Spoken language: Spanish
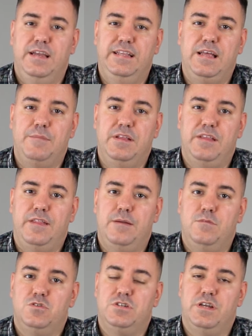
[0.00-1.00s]
Y también
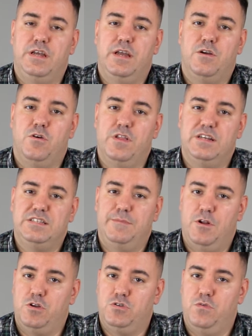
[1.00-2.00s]
tendremos eh, de
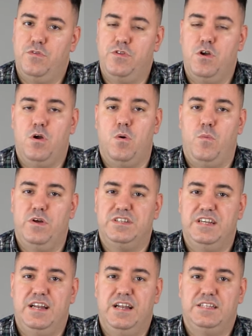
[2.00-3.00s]
menor resolución, como puede
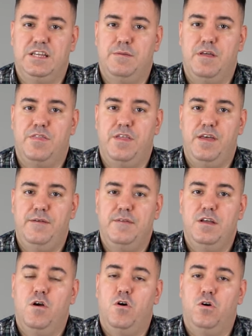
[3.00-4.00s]
ser el SBC
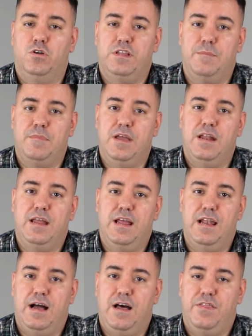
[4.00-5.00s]
o también
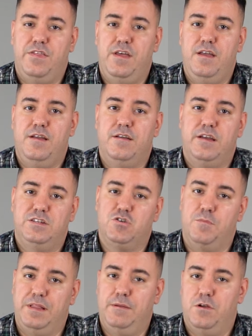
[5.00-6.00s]
el AAC, que es
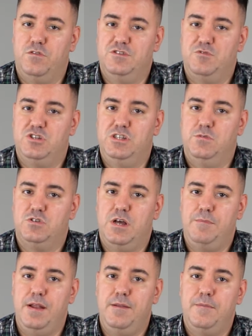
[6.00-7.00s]
compatible con dispositivos
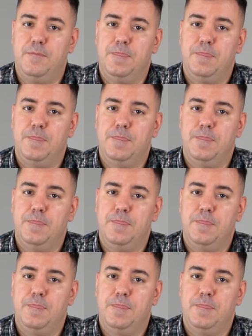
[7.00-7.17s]
Apple.